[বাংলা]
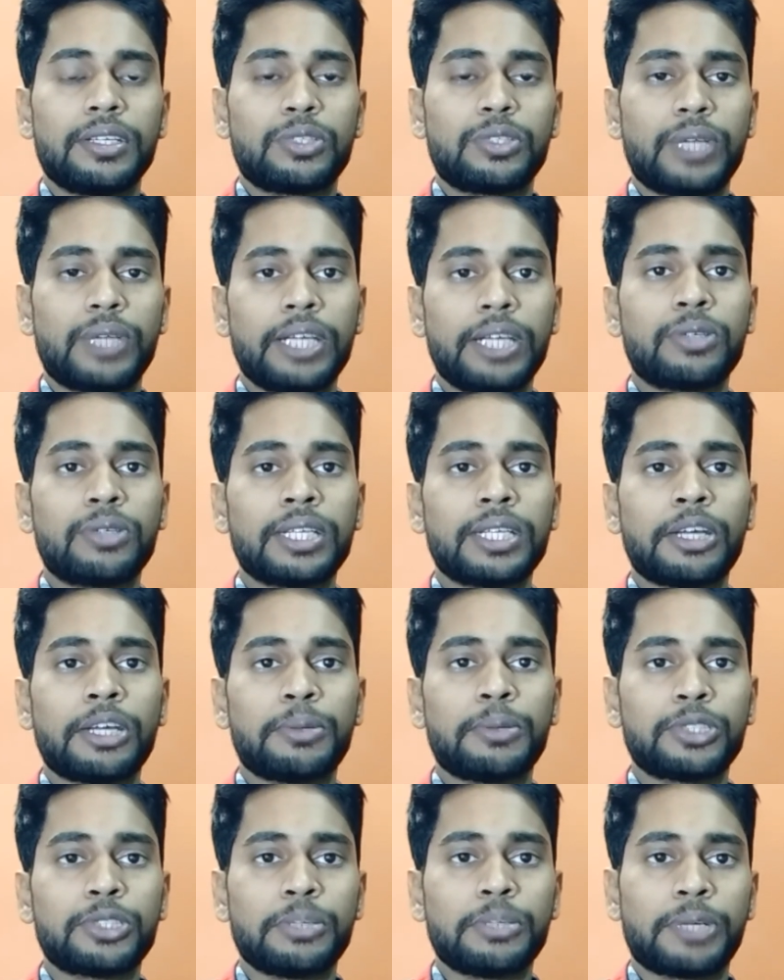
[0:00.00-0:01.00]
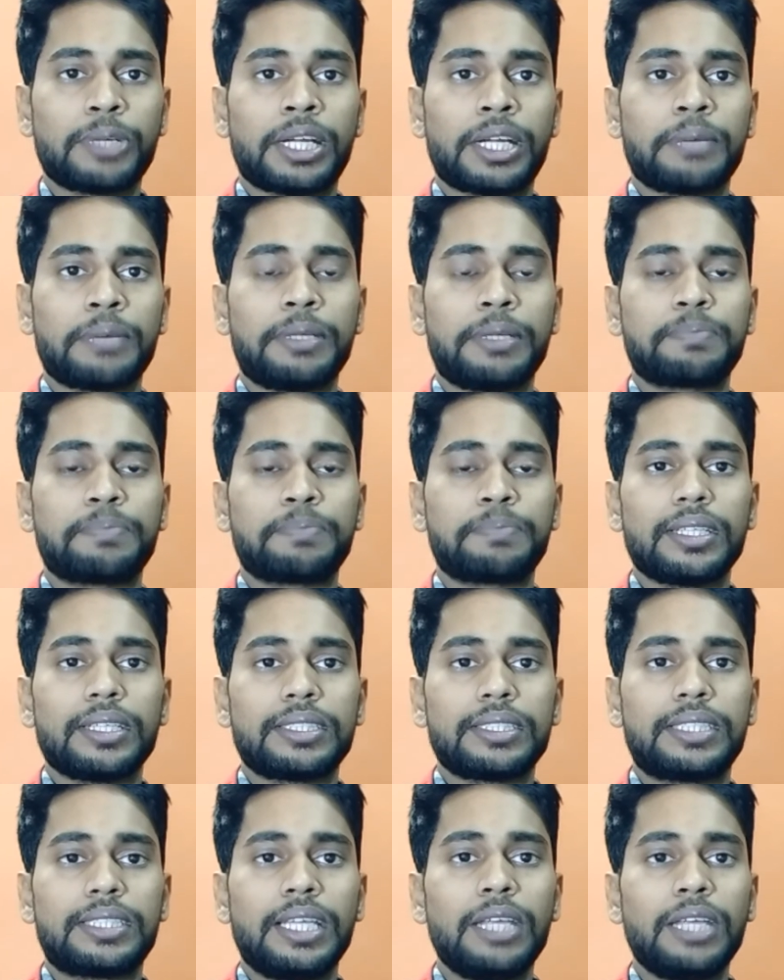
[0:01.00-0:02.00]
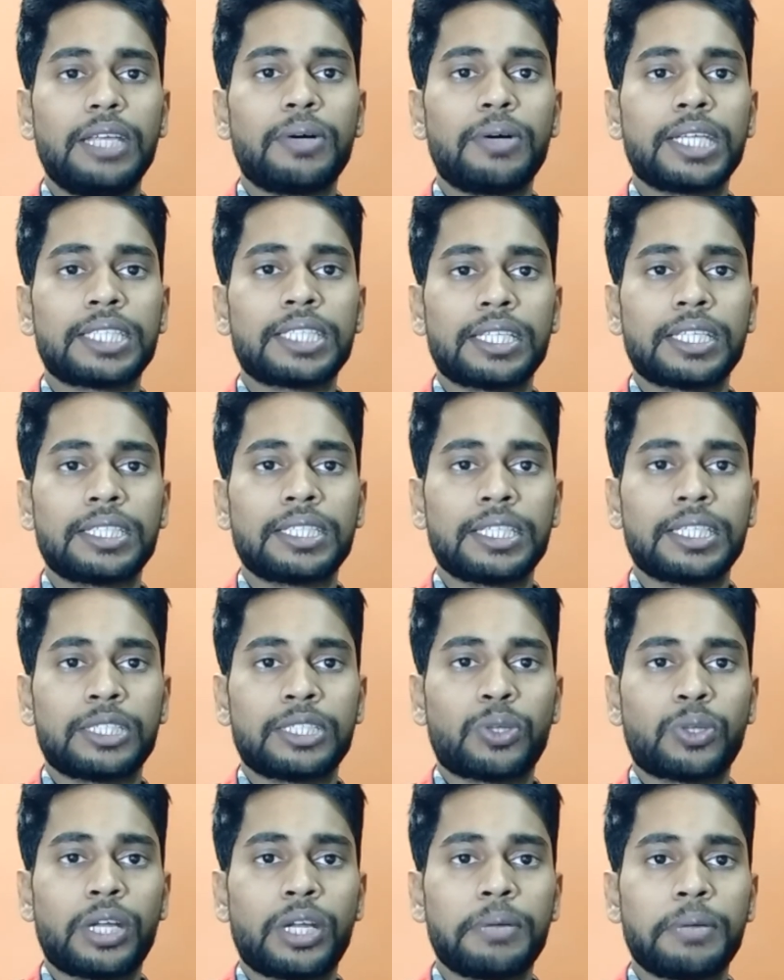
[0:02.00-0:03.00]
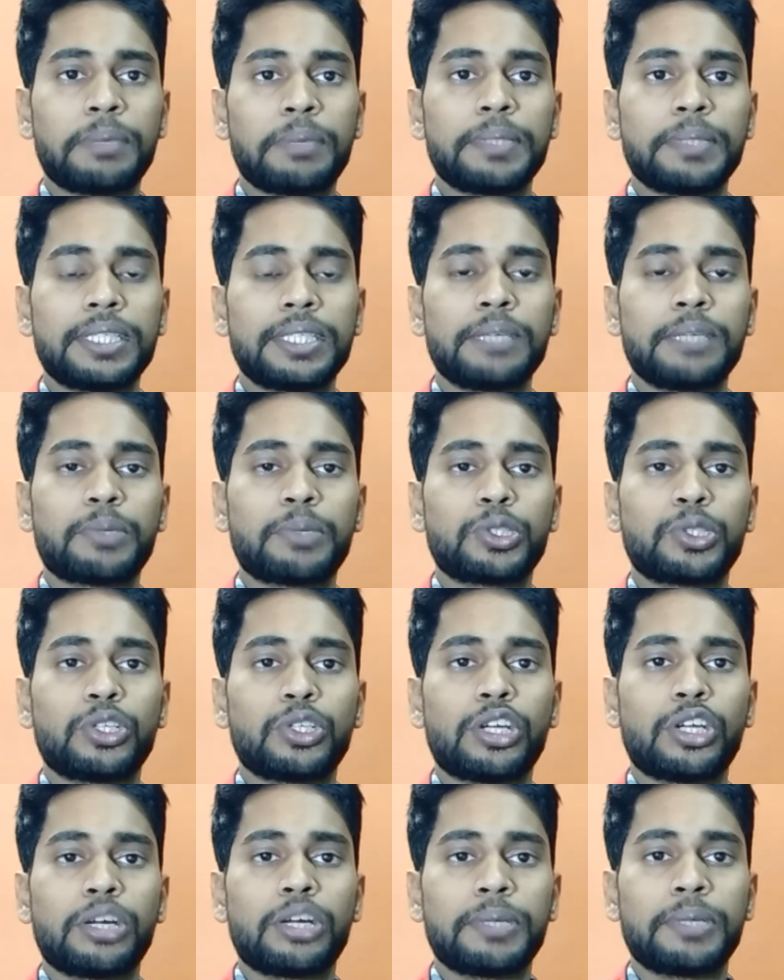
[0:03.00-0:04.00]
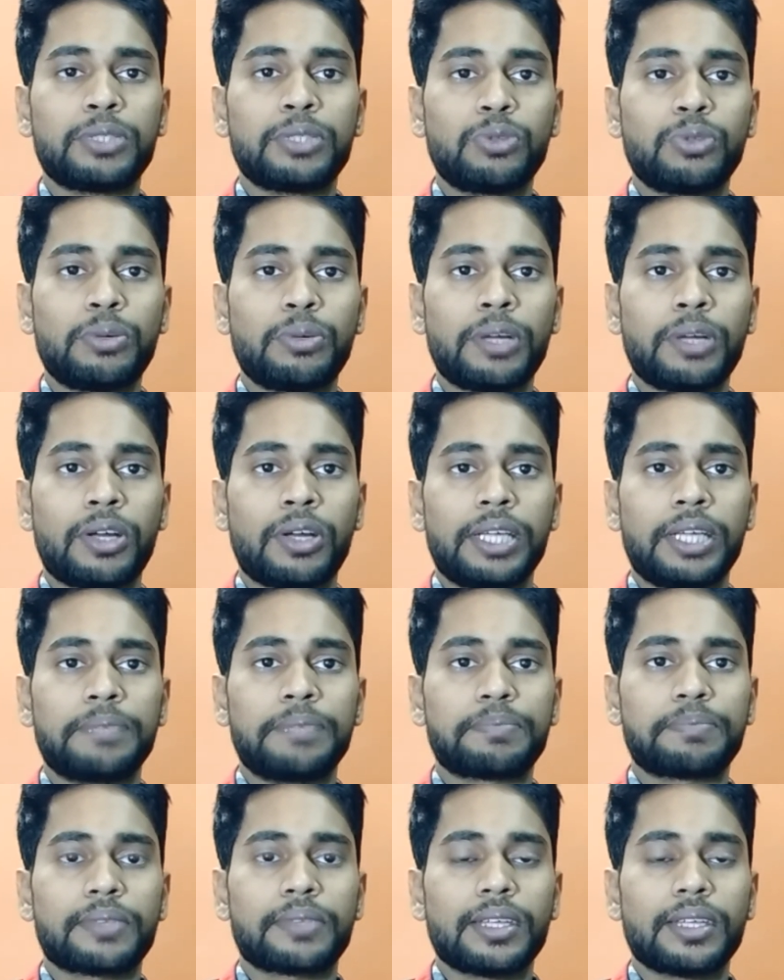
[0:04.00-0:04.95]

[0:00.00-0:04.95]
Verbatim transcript: তো এই কথাটি অবশ্যই মনে রাখবেন চিলি হওয়ার সাথে সাথে সরনামের পেশেন্ট প্রচণ্ড রকমের দুর্বল হয়